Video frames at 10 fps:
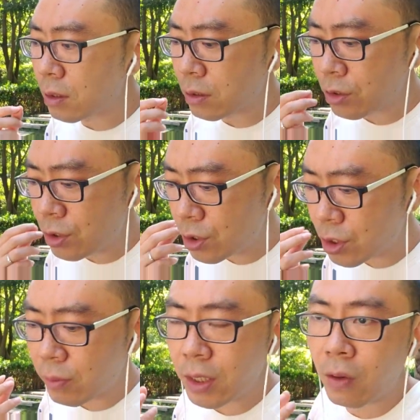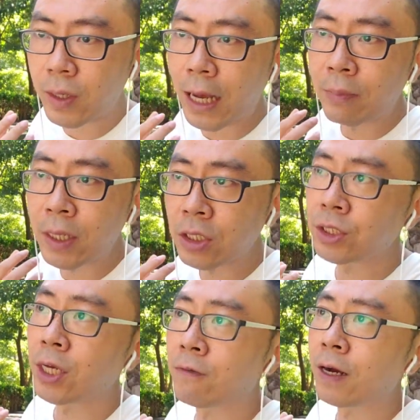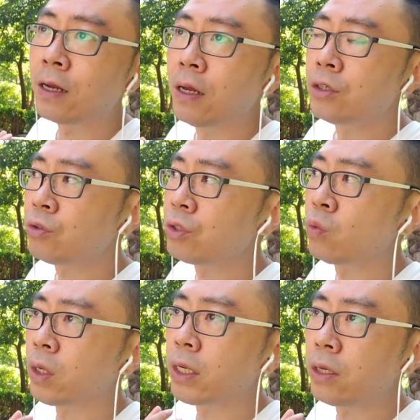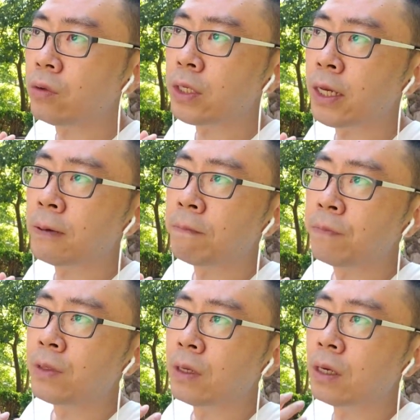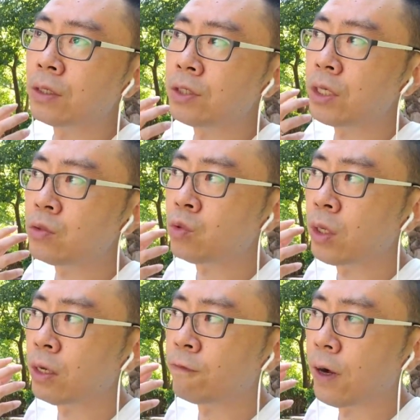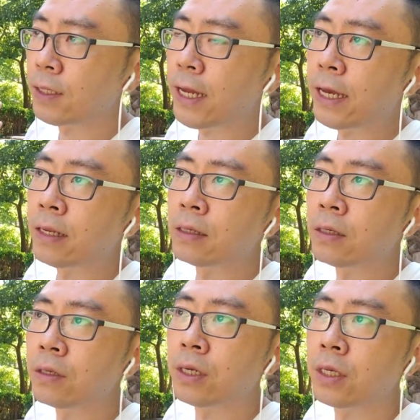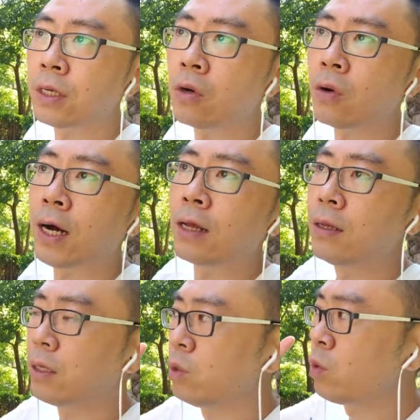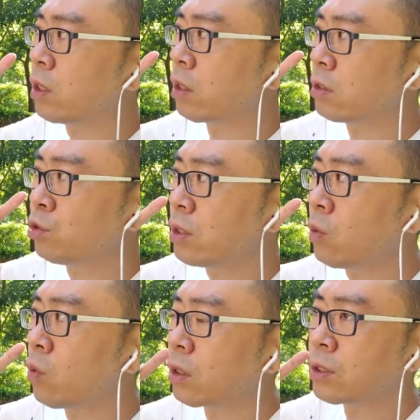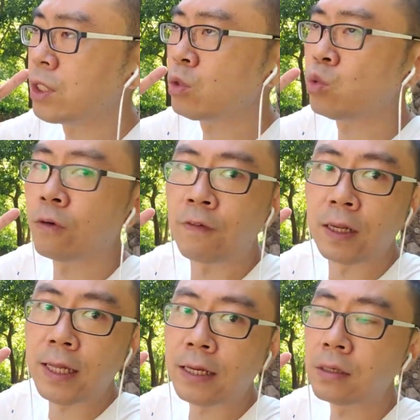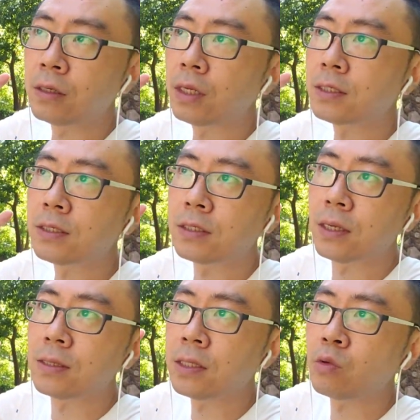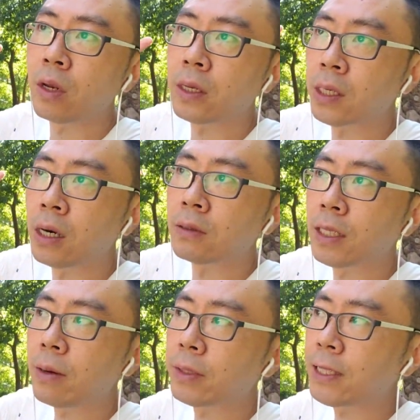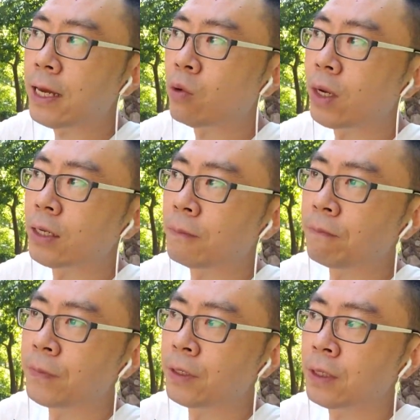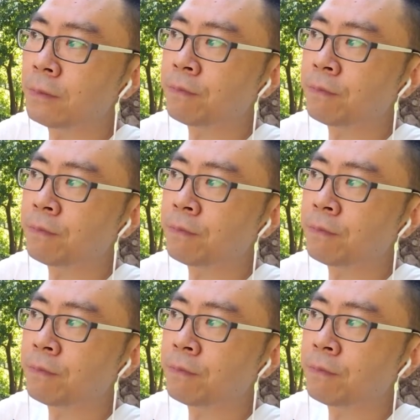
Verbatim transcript: 是什么让我改变了这个想法？就是我零六年，呃，接触了房贷的客人以后啊，因为随着我接触的房贷客人的层次越来越高，他们贷款额，